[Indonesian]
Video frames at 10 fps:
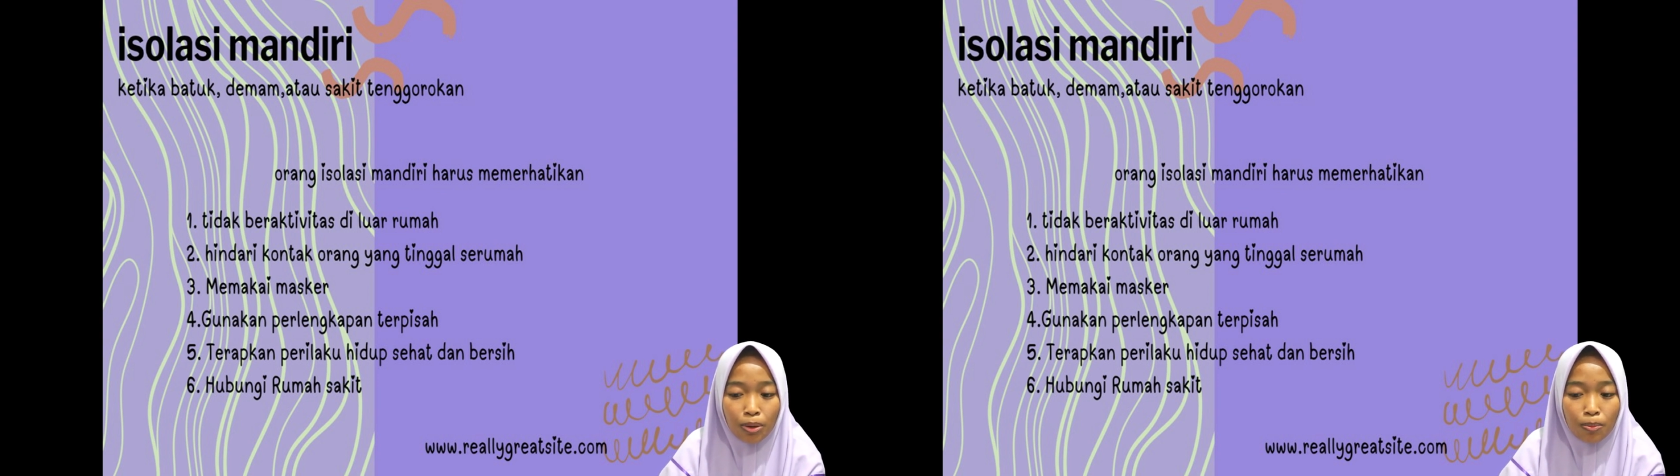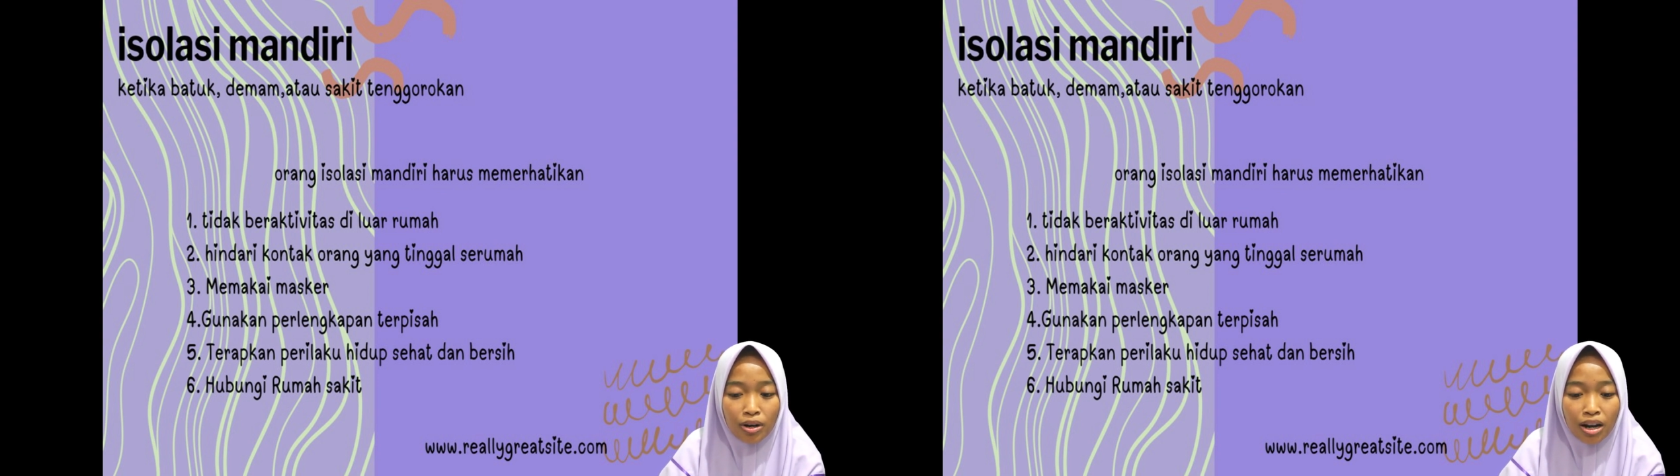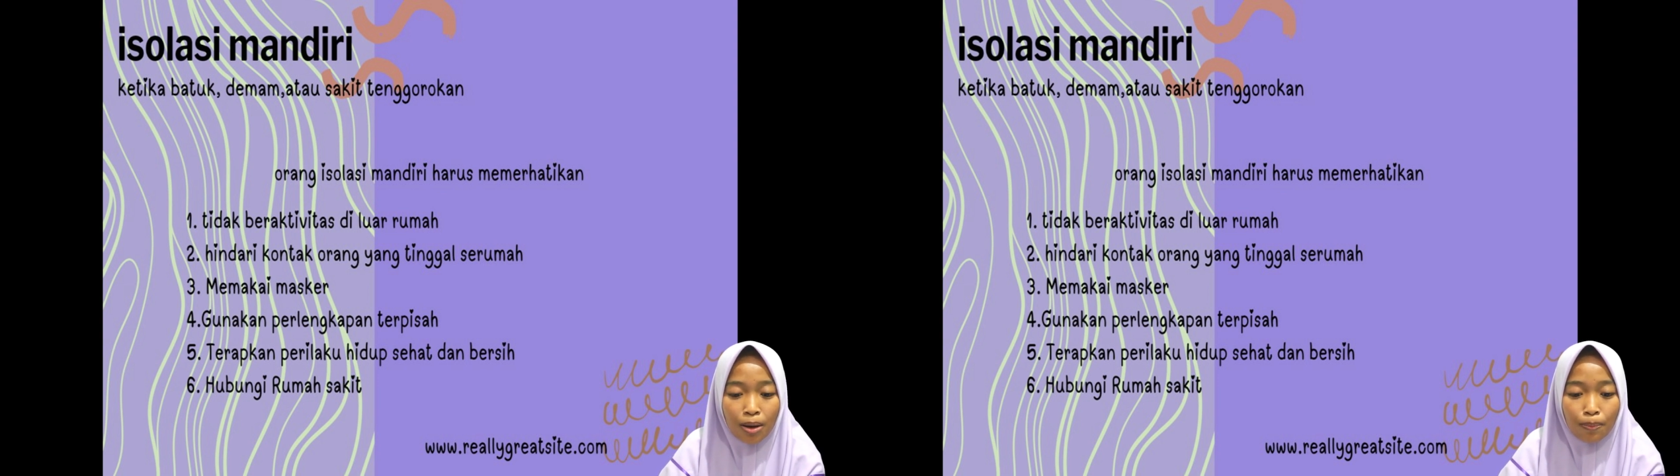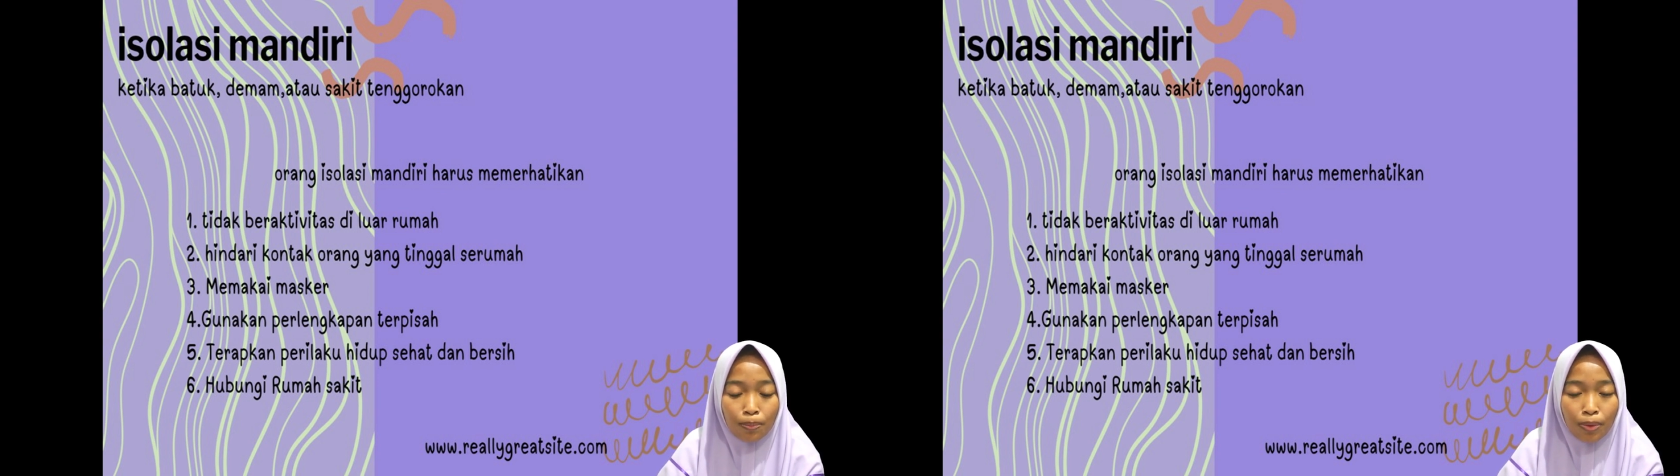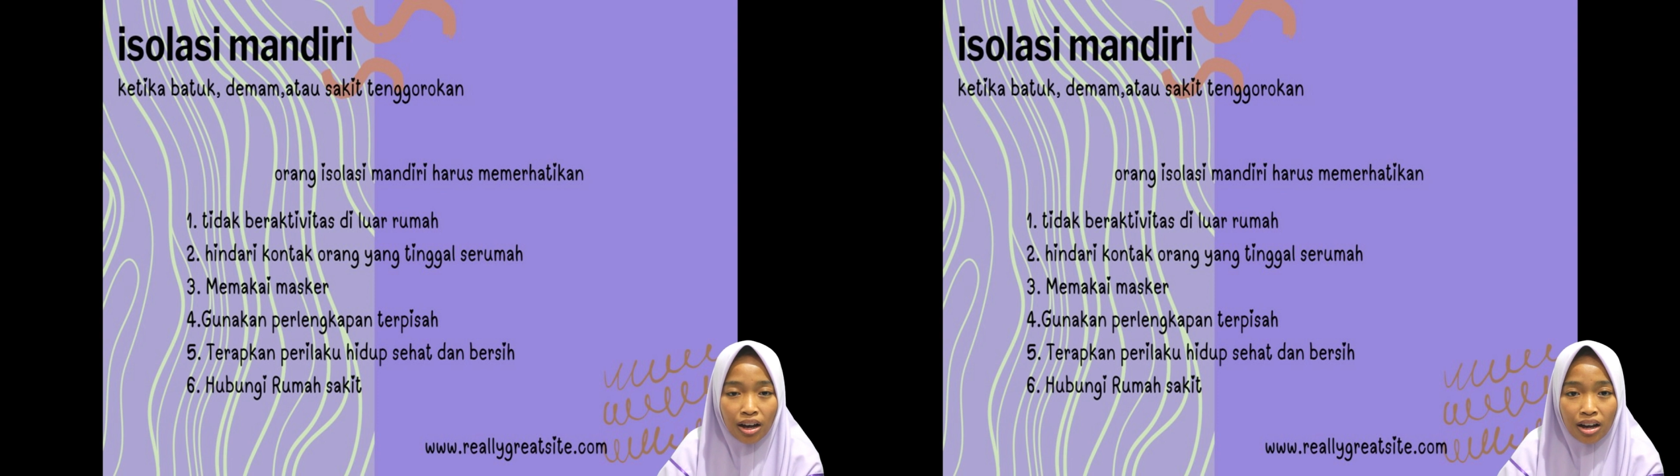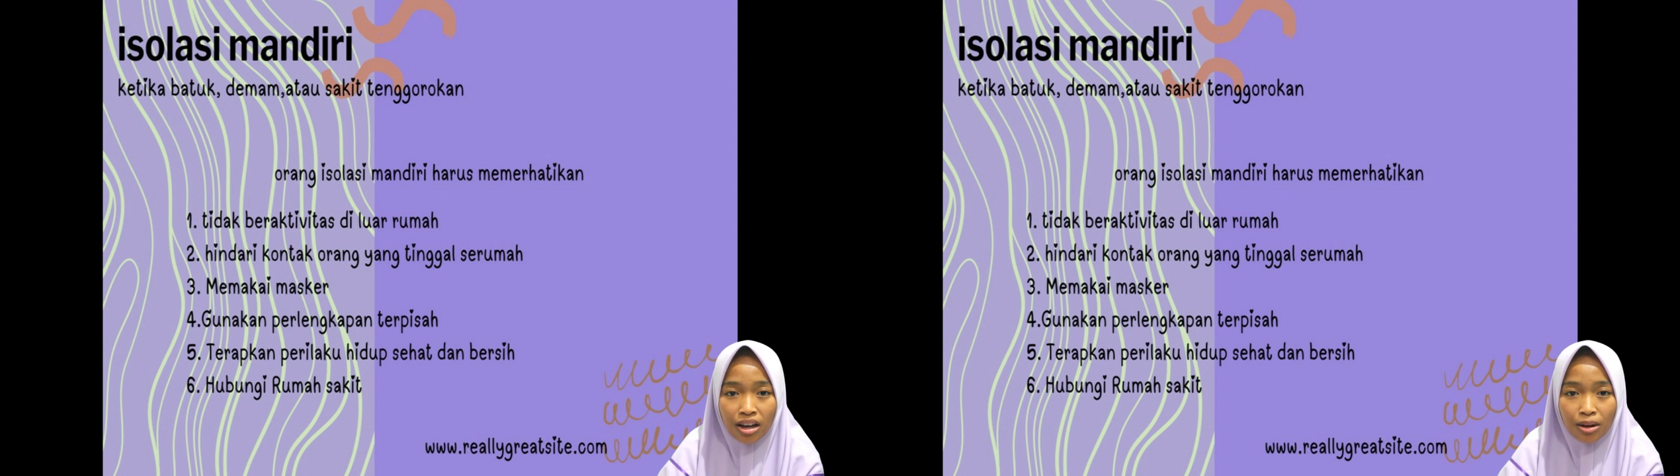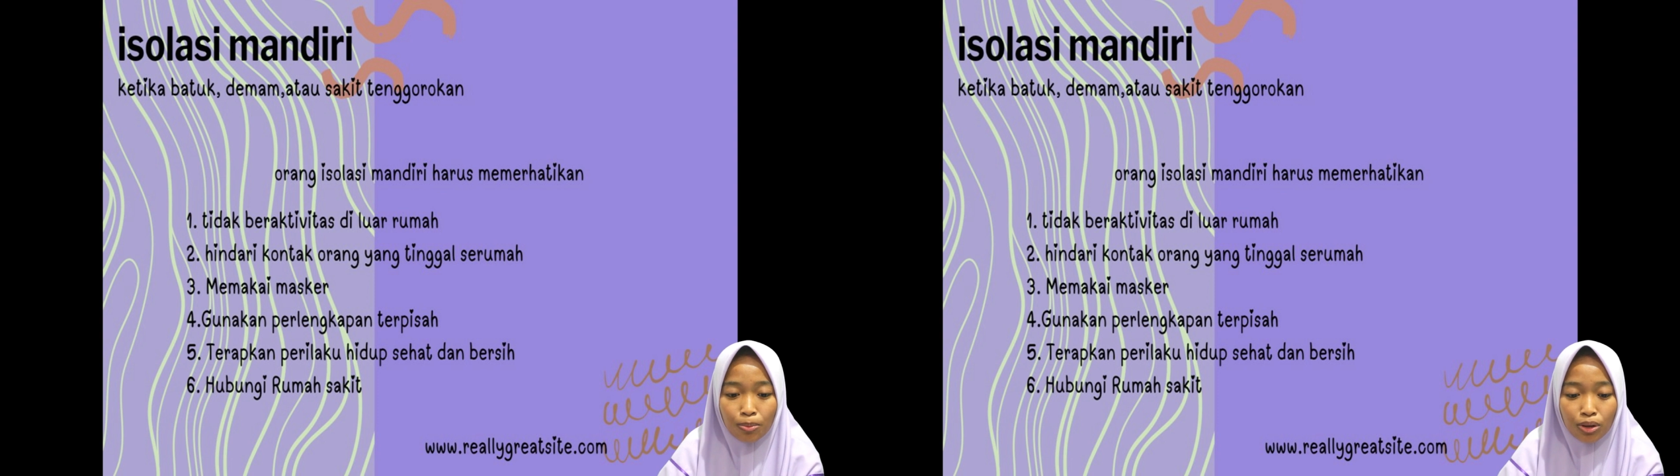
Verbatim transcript: beberapa hal